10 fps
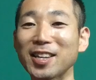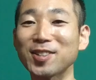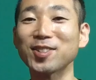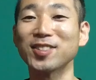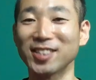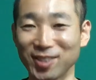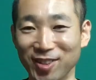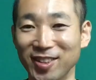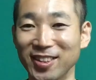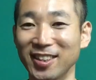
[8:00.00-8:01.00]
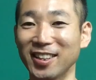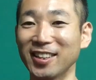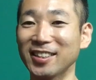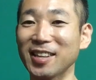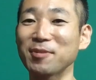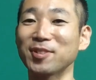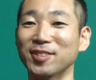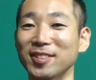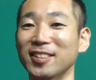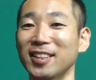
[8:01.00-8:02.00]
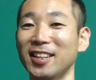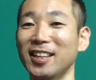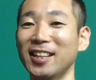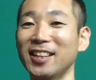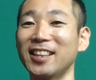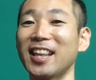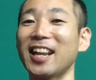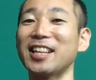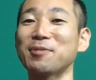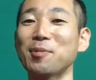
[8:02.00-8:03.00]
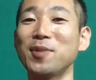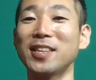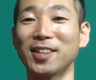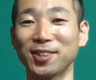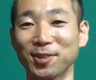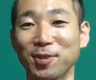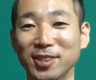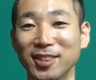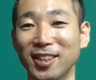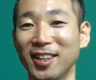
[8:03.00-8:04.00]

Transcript: くるんですよ。多分、誰でも見えてくると思います。